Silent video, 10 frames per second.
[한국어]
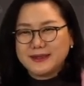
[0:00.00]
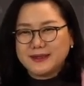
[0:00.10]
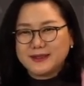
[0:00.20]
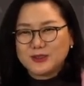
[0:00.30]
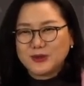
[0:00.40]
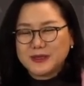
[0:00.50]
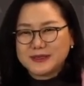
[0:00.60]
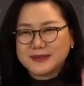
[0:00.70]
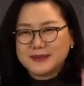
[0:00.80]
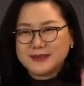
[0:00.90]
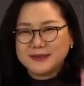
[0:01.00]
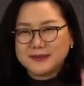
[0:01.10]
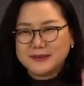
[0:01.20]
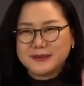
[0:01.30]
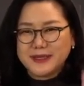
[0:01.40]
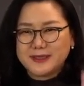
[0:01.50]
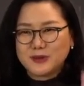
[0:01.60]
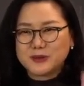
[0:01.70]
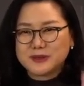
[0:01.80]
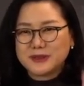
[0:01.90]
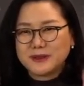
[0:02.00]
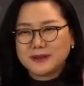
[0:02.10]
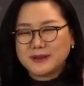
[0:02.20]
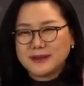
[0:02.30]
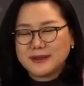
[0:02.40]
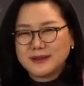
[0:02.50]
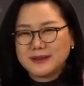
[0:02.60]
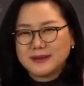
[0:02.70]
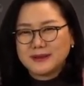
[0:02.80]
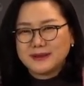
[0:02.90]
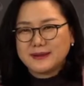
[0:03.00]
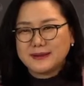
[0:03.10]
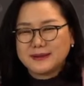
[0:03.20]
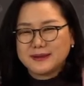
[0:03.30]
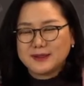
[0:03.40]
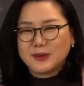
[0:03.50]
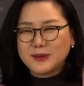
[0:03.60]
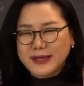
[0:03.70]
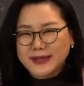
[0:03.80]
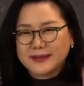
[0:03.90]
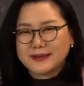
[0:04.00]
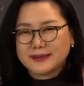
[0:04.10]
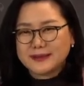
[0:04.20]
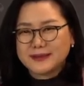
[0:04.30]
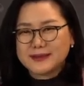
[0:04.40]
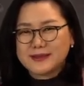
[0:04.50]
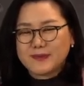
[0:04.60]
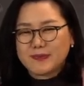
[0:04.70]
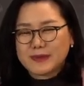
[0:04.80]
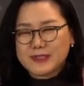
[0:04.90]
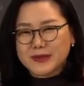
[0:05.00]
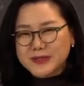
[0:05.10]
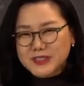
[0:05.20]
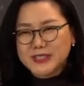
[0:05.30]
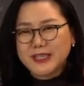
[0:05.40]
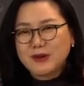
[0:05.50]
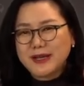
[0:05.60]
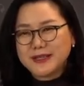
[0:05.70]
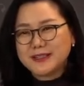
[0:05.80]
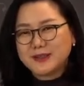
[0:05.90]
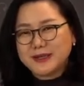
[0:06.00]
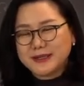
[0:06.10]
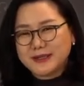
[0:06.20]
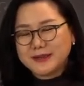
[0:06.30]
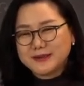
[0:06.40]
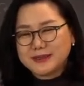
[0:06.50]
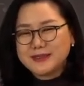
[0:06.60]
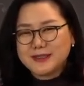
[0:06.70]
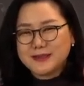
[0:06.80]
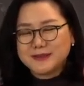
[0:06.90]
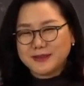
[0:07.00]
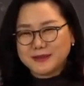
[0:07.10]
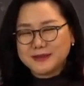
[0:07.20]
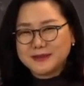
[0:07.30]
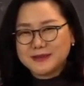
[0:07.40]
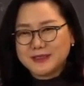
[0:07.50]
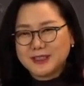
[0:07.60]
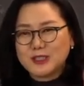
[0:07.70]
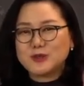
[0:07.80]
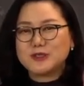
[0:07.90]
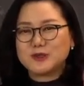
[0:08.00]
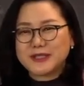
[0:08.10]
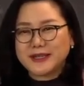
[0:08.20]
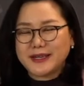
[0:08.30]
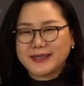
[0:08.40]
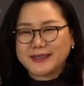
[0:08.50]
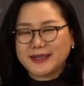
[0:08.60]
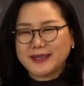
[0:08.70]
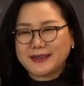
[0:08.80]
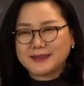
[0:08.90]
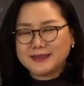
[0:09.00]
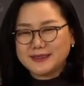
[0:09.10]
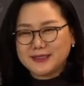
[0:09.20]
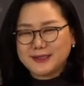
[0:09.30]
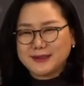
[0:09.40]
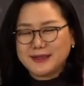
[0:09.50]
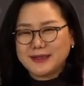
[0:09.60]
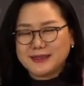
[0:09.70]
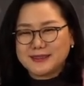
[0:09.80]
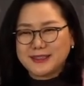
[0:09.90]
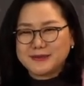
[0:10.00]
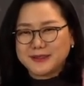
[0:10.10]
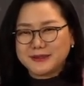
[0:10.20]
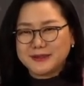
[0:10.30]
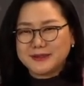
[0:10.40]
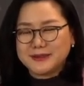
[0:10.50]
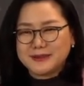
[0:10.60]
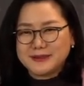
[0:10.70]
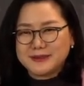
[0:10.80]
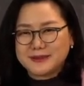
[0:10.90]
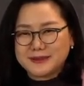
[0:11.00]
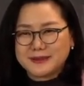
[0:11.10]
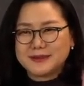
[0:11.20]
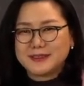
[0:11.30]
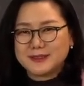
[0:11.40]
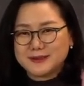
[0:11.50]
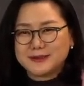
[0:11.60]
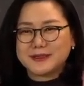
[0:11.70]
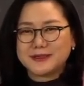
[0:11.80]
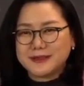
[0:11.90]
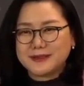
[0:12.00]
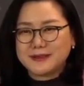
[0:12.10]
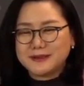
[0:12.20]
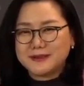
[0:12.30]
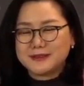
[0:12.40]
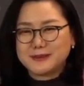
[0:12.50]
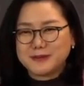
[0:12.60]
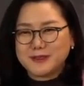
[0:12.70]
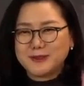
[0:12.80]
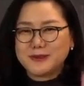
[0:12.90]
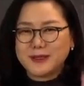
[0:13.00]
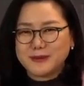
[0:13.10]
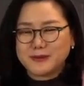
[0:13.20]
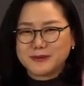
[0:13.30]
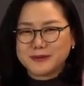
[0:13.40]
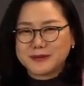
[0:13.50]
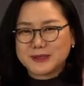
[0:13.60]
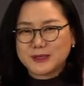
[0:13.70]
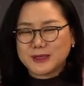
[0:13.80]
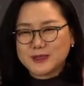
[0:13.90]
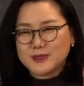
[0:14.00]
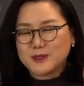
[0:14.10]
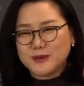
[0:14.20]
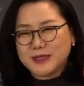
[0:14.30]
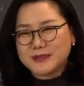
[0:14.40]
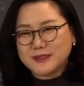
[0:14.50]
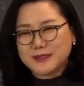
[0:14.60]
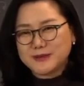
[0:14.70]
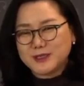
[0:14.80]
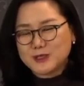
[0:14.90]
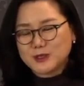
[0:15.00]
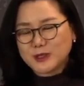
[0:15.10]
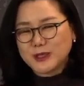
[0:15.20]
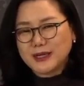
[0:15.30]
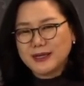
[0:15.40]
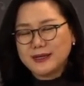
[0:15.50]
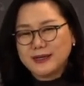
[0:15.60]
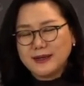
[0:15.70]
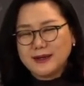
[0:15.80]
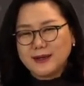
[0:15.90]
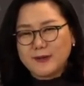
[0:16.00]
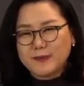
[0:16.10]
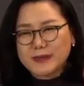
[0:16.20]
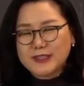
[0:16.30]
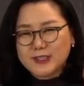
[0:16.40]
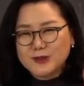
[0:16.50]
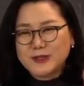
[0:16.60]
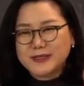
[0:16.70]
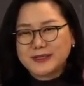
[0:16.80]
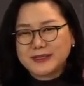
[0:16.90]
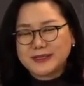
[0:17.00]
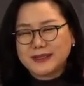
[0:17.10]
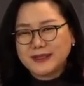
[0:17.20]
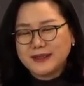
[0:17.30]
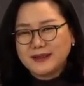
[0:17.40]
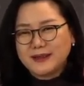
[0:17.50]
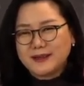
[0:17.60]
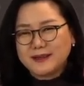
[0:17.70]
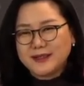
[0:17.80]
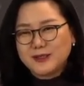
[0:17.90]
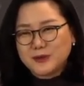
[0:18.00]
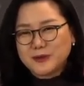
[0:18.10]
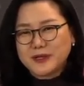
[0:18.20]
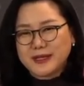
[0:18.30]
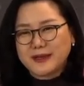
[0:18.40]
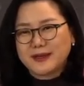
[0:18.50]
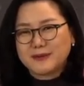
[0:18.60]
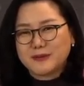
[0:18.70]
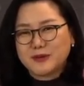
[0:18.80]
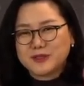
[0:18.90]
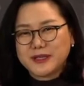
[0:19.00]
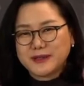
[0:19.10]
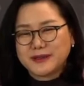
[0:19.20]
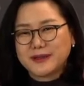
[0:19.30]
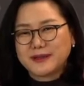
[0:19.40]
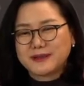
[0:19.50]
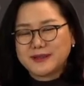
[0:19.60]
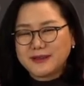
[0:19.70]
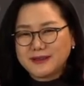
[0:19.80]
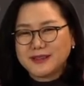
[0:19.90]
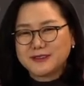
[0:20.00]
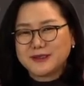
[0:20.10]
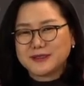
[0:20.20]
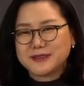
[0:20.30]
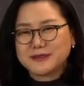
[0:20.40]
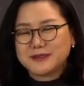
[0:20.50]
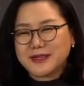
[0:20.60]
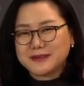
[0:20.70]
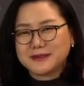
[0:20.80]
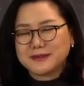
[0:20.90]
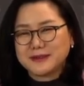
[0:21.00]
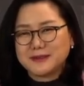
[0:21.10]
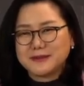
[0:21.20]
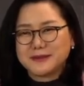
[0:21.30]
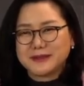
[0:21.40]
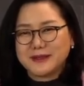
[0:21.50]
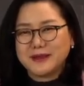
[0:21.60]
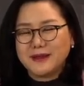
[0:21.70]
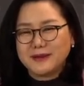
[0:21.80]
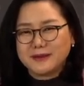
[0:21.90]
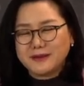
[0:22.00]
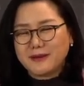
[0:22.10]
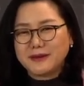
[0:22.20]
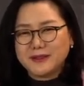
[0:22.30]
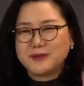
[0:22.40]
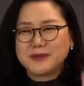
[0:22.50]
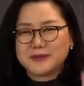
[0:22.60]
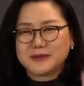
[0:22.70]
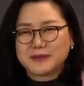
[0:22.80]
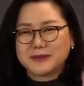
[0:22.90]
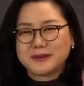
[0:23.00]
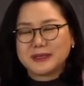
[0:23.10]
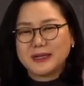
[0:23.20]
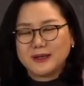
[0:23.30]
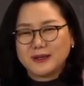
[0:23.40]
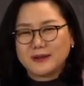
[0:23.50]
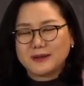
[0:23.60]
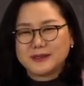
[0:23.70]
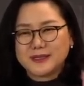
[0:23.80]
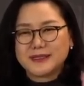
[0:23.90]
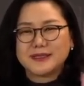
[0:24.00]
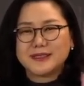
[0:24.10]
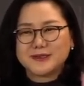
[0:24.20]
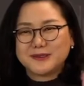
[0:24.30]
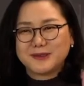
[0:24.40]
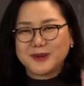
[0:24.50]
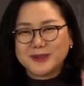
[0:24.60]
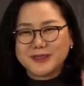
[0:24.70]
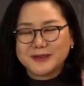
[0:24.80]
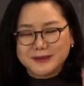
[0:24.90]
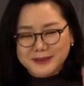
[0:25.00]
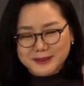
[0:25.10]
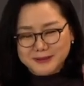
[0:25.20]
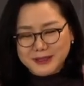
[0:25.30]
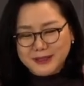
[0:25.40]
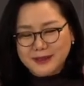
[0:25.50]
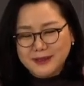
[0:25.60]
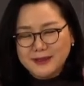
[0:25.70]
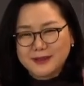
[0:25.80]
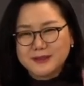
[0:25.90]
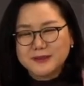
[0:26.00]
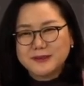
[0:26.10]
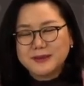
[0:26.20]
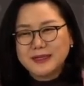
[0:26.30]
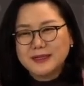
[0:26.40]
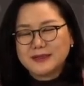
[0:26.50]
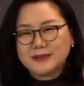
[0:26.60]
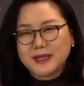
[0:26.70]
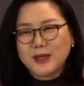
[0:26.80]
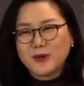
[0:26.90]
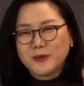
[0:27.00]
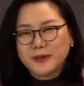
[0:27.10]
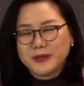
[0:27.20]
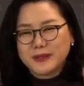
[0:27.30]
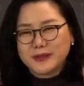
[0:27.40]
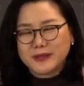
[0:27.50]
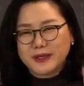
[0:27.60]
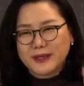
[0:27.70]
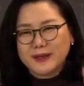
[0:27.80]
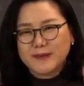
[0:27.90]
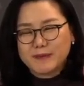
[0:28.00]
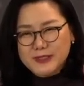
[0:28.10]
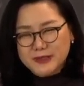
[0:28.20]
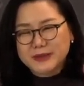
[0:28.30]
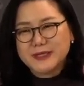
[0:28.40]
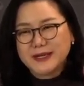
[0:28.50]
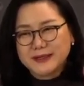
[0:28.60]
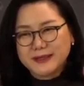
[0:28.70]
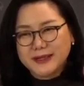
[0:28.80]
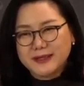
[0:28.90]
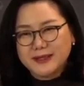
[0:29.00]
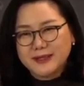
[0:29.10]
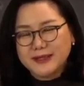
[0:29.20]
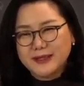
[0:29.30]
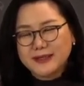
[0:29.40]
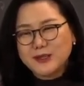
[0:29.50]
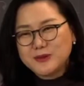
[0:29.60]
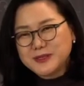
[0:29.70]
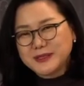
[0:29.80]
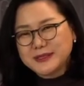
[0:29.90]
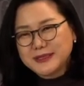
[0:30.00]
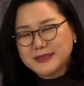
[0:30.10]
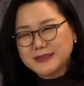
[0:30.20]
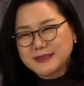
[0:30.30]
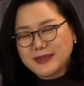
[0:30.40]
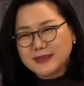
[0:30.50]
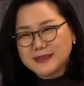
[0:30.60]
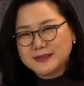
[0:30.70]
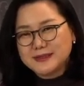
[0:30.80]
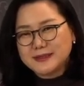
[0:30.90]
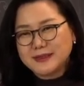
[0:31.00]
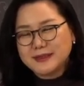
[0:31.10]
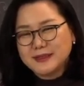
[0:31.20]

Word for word: 어, 통해서 서로의 독서를 통한 어떤 정신의 확인이라고 할까요? 이 사람은 어떤 것을 키워드로 생각했나, 어떤 사람, 이 사람은 어떤 것을 키워드로 생각했나, 이런 것을 비교해 보는 것을 굉장히 의미있게 생각합니다. 그래서 저희가 음, 키워드를 어, 7개, 뭐 세개세개까지도 괜찮고 다섯 개 일곱 개 거의 일곱 개 정도를 어, 찾아내도록 권하고 있습니다. 그리고 어, 내용을 이렇게 정리하는데 이 내용 정리는 양식을